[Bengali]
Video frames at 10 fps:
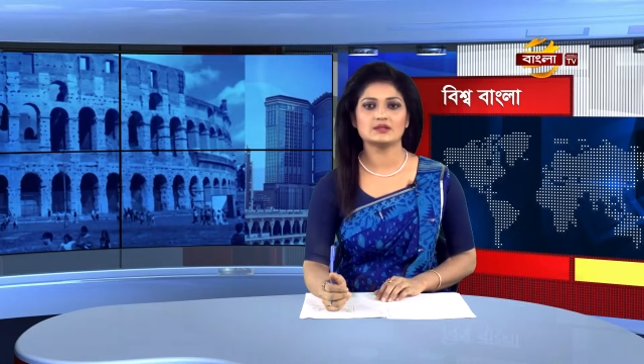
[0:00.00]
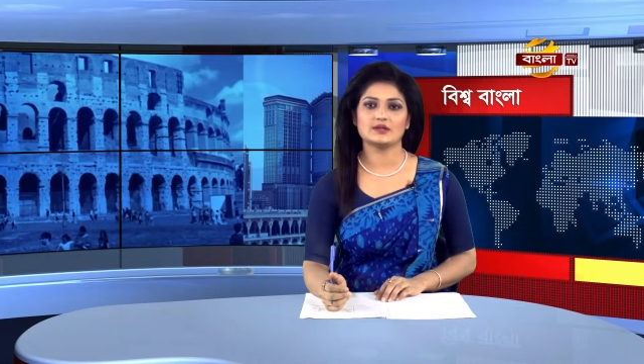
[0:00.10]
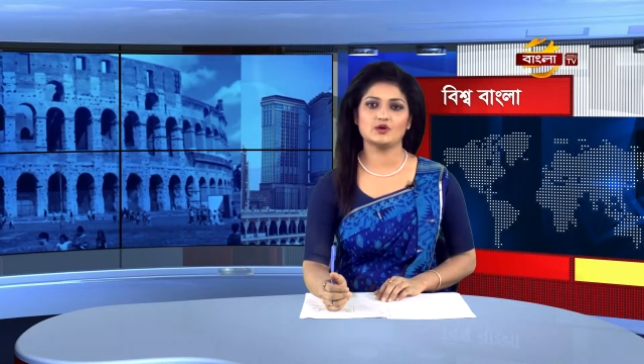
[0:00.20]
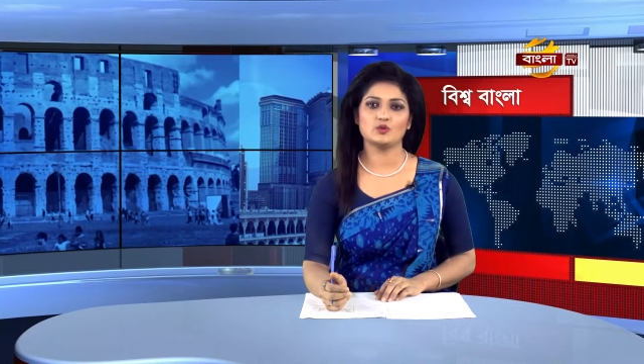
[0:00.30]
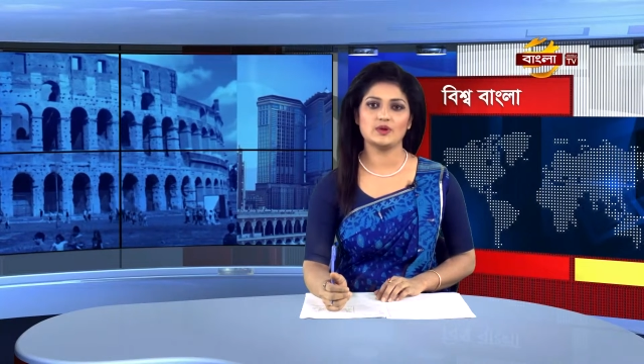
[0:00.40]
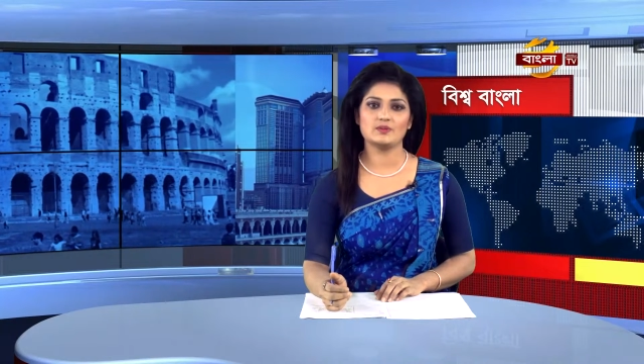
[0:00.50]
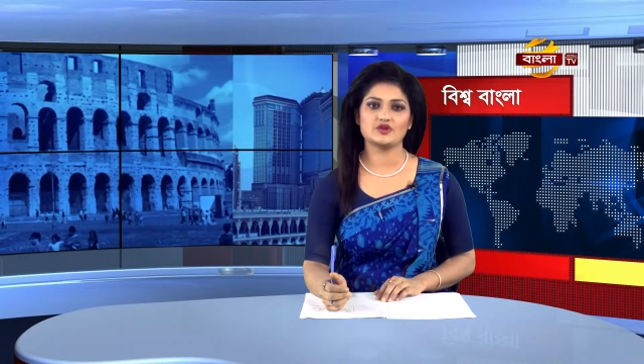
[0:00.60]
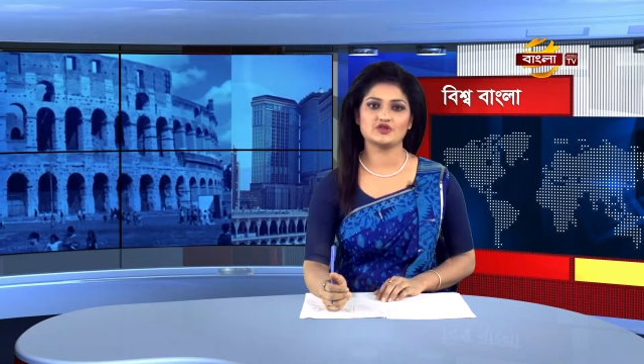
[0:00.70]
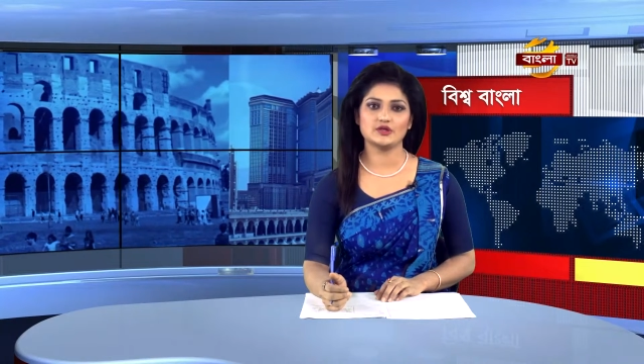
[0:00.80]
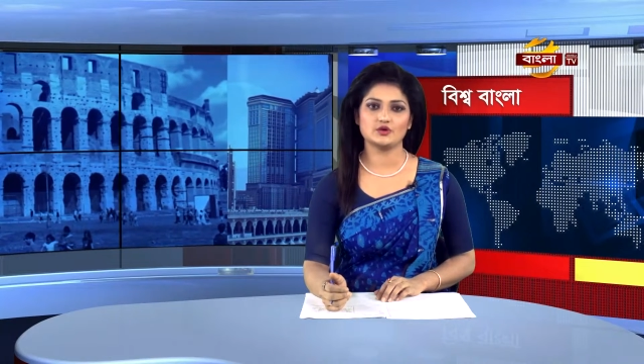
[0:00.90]
তাই
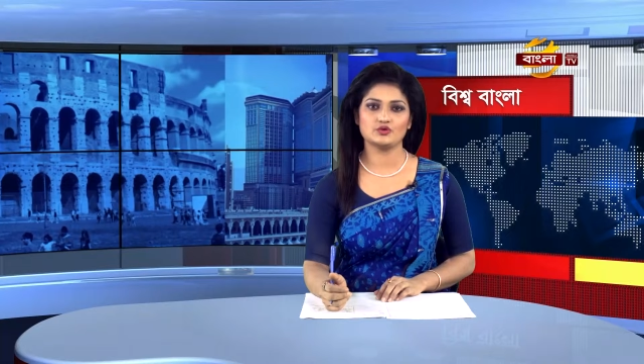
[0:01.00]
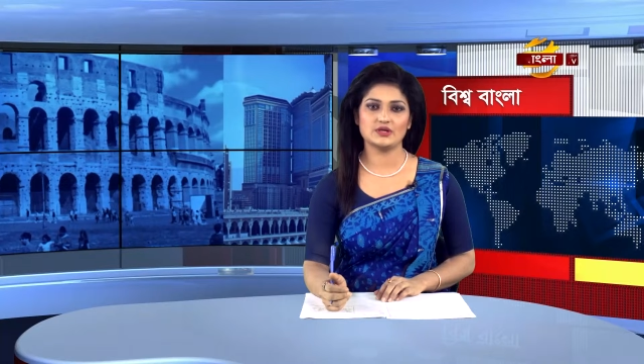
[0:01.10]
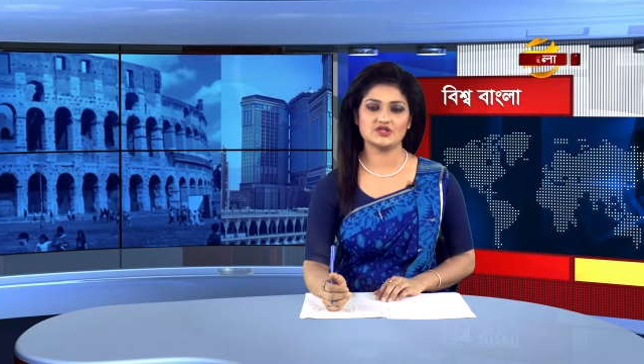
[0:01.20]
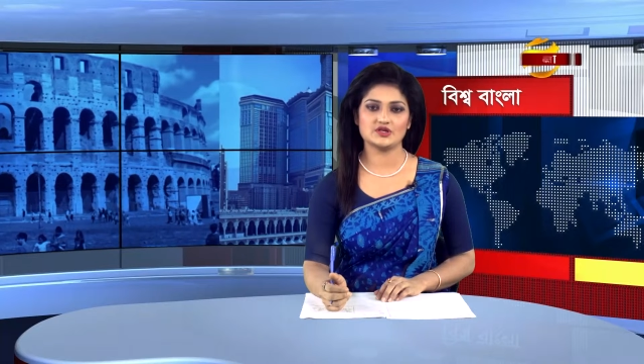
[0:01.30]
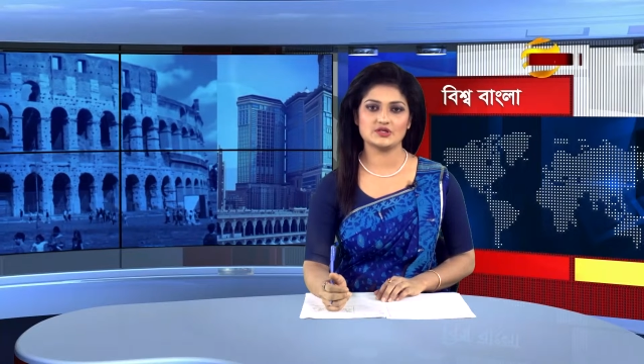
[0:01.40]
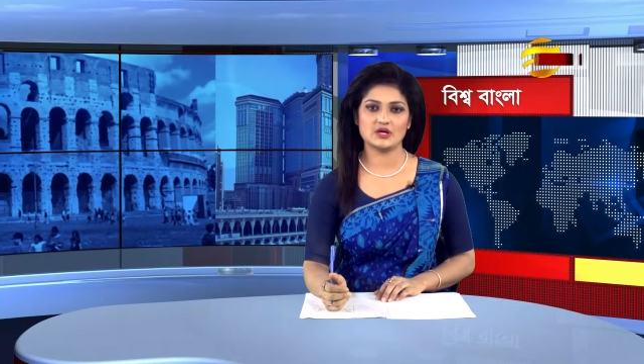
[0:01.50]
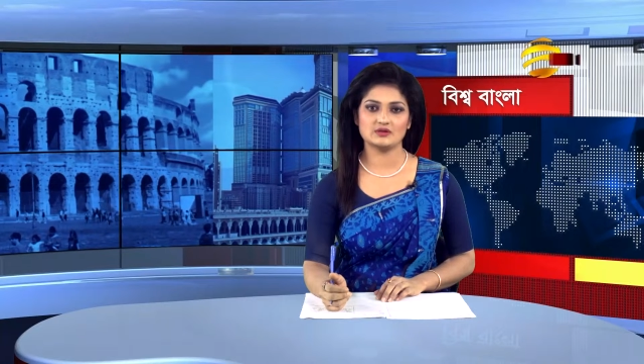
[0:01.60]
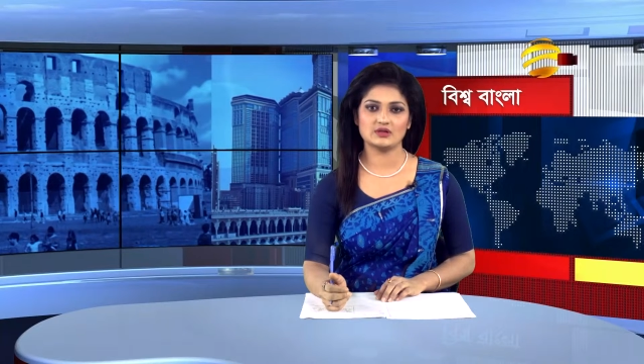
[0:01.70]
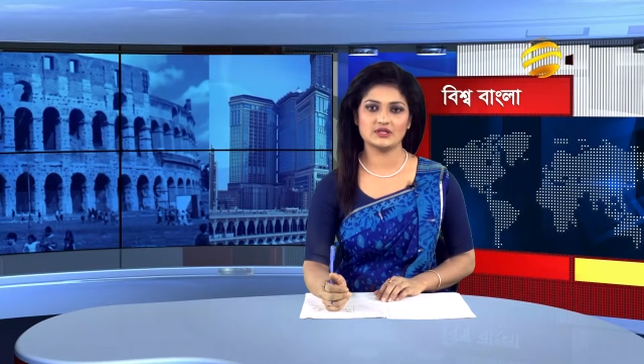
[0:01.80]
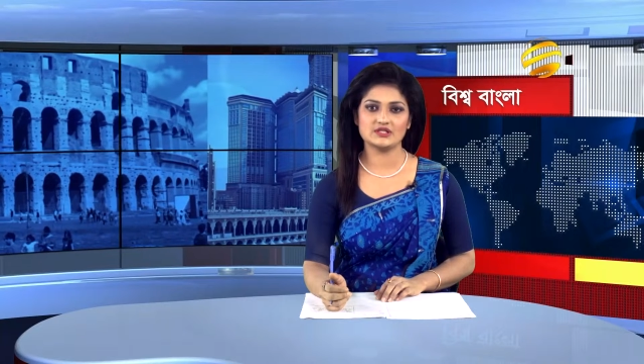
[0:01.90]
অভিবাসী ও দেশের
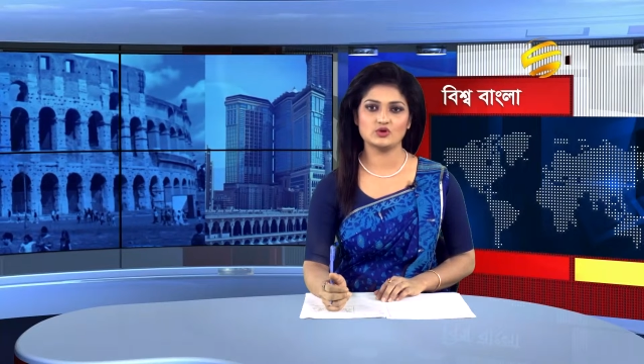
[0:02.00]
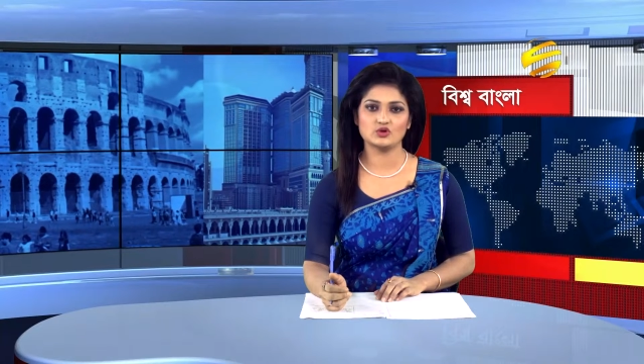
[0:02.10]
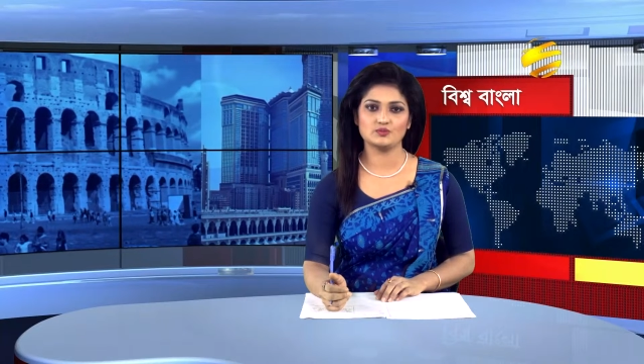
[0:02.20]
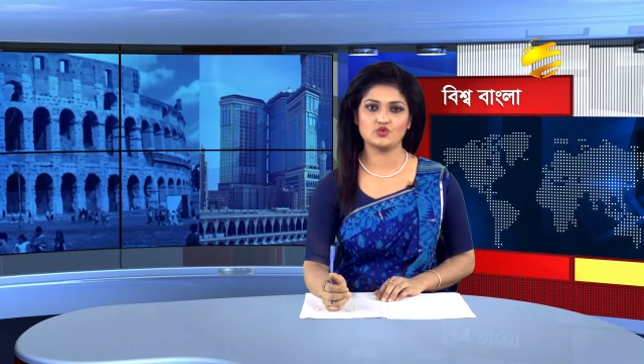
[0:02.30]
স্বার্থে যে কোনো